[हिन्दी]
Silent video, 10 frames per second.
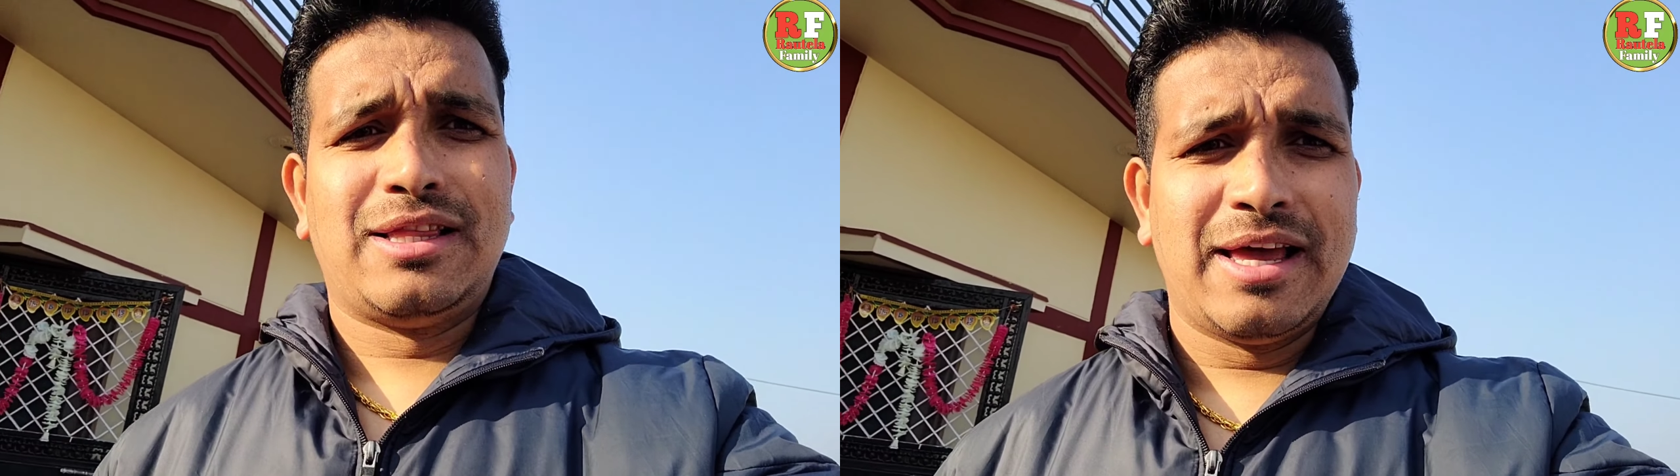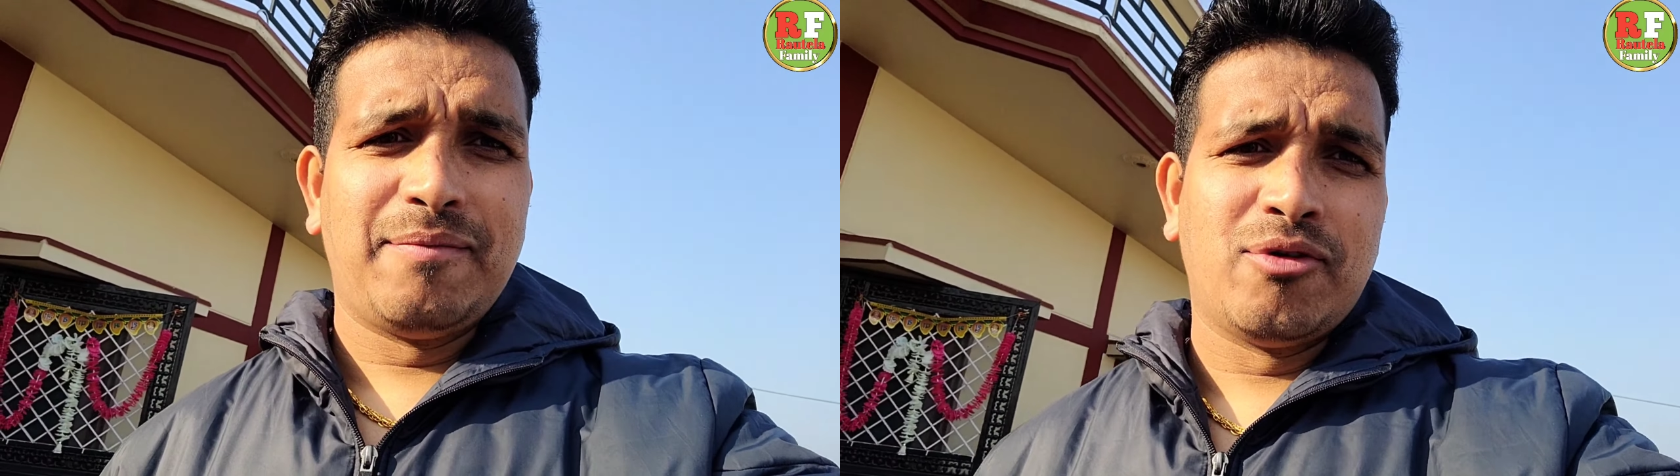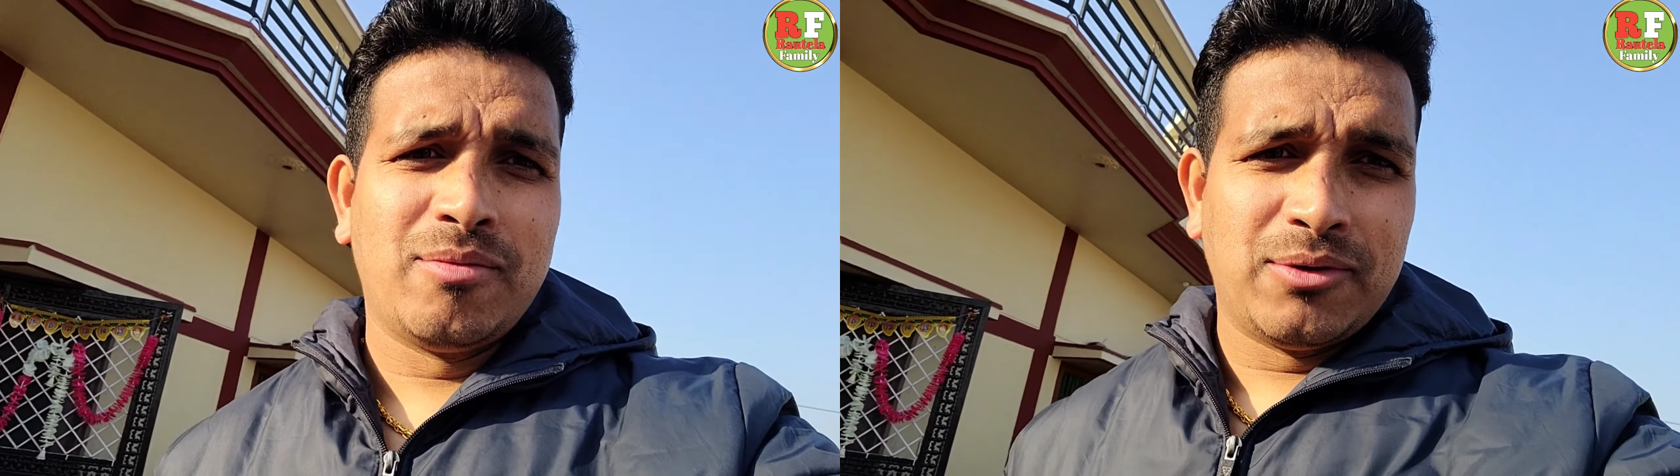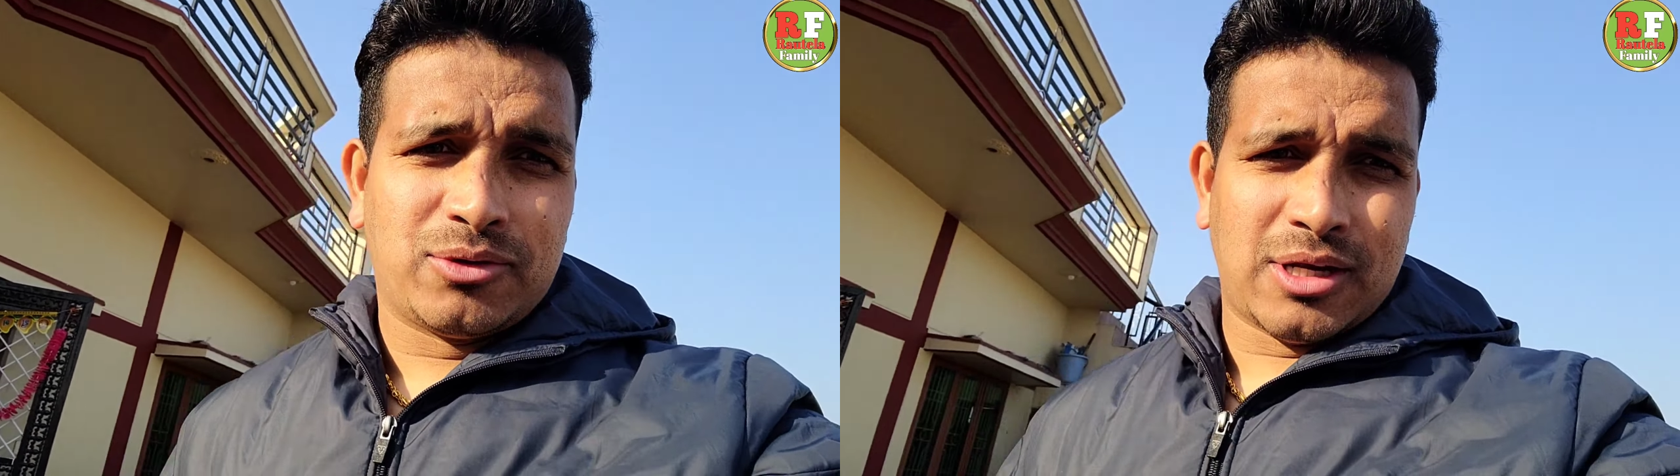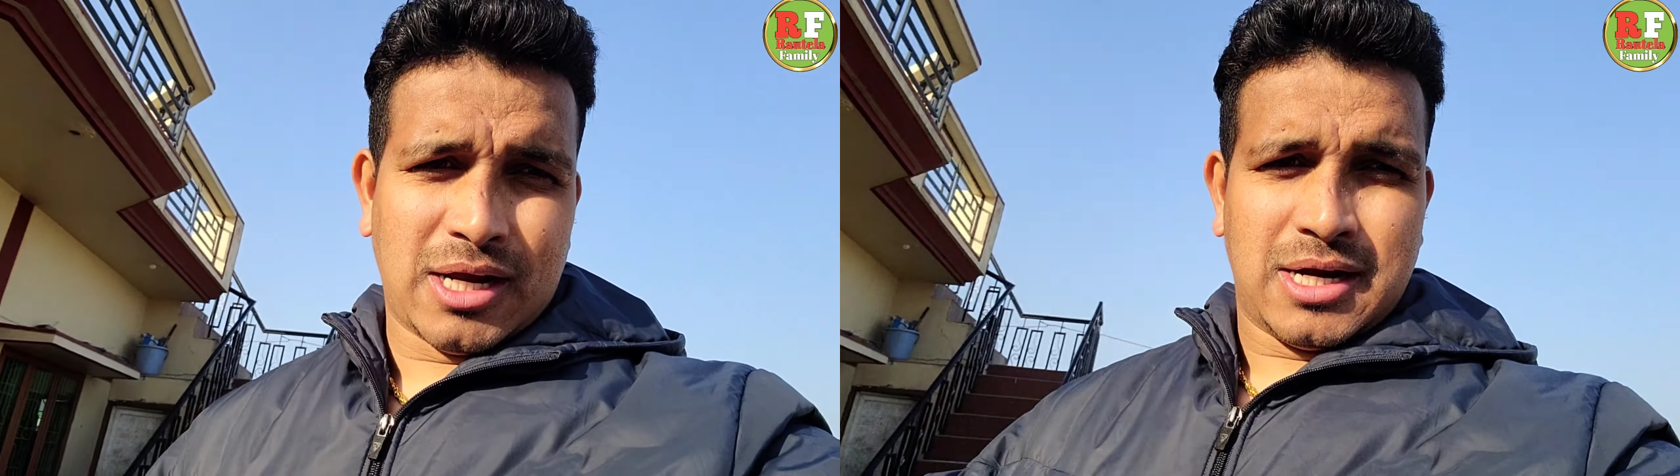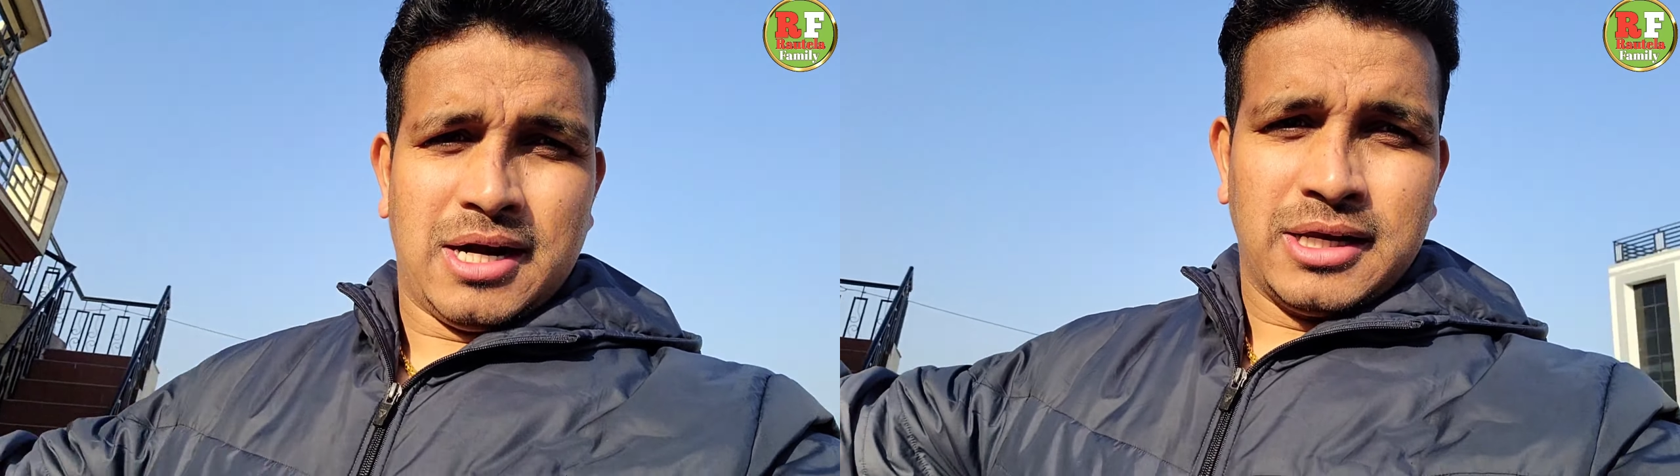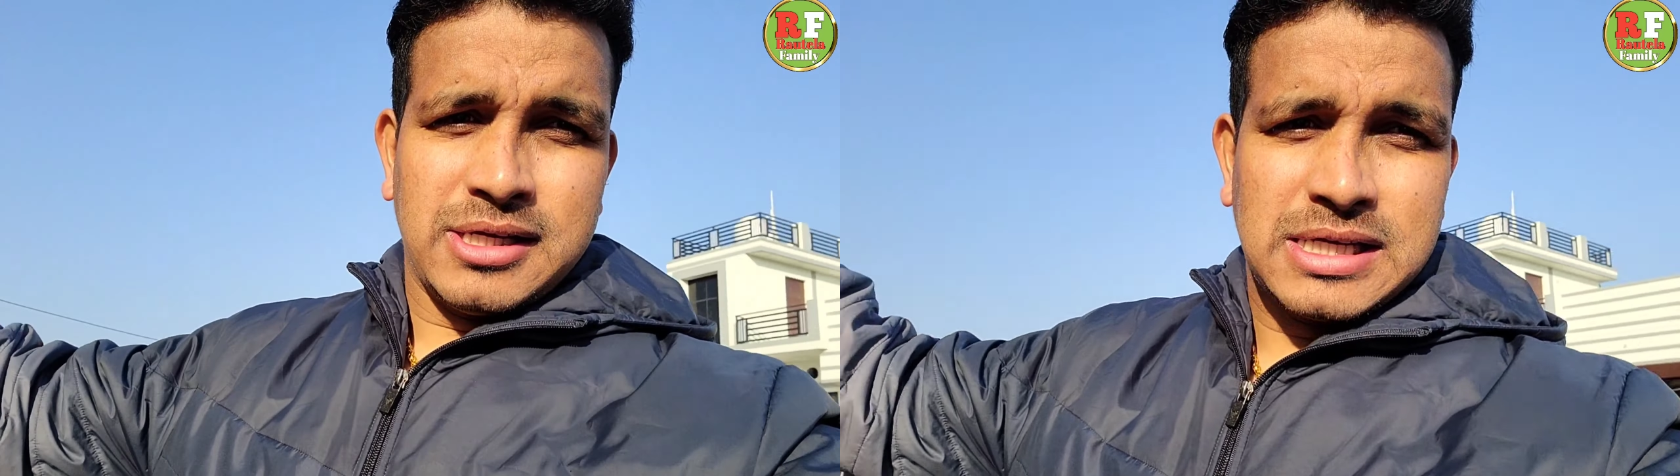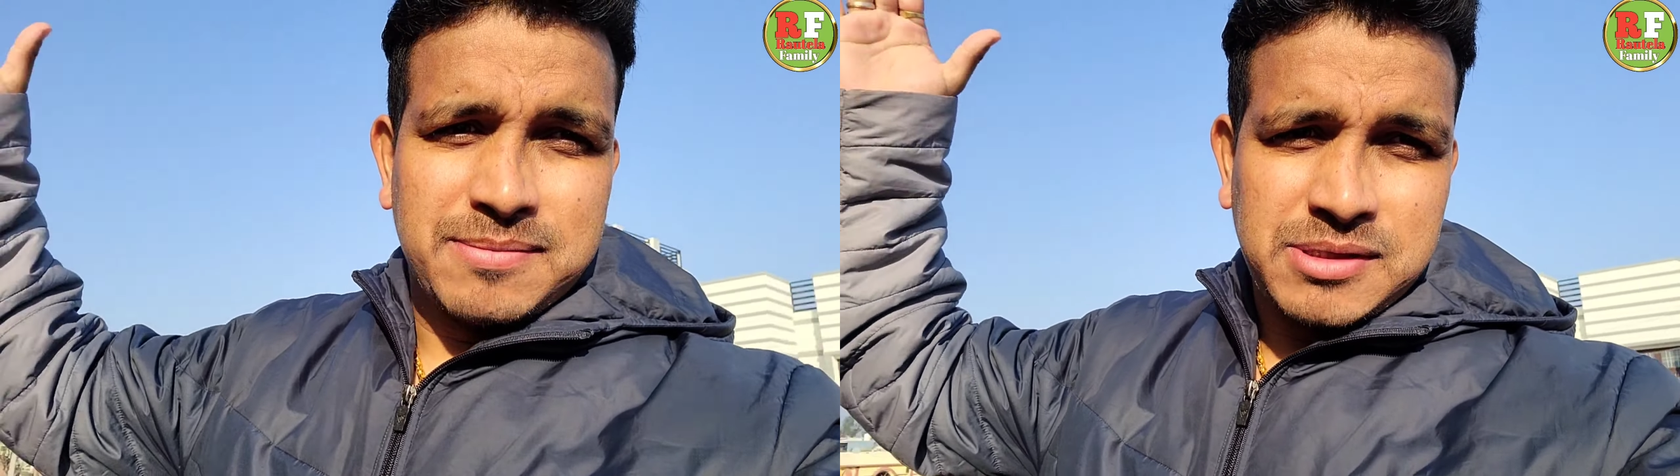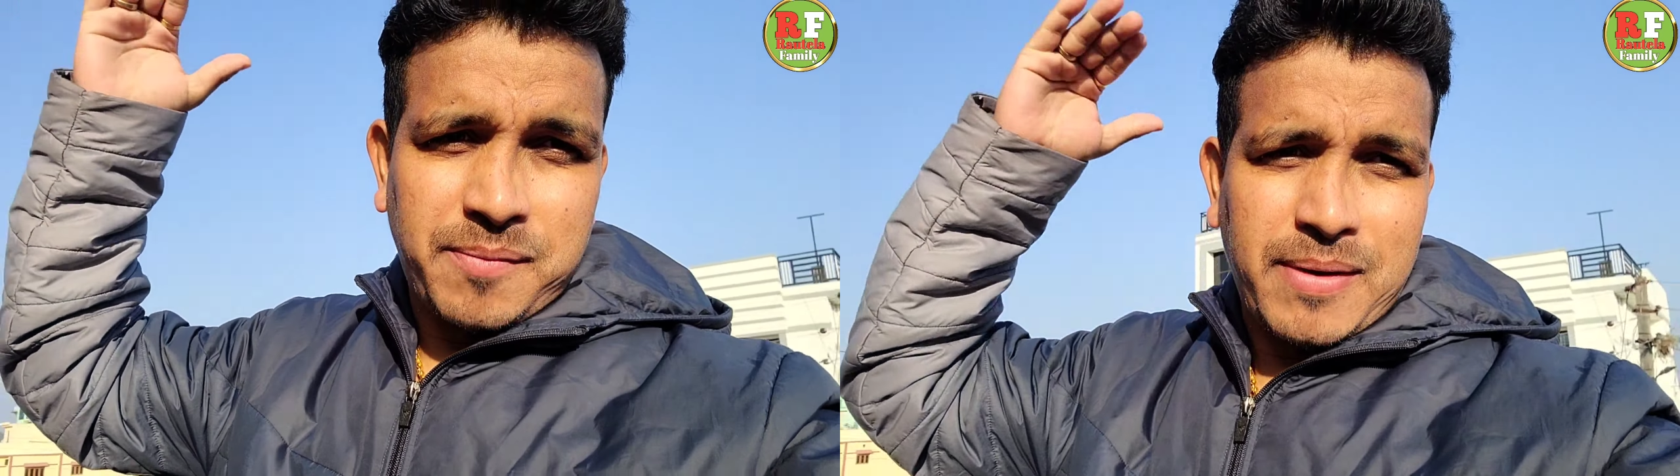देवभूमि उत्तराखंड से सबसे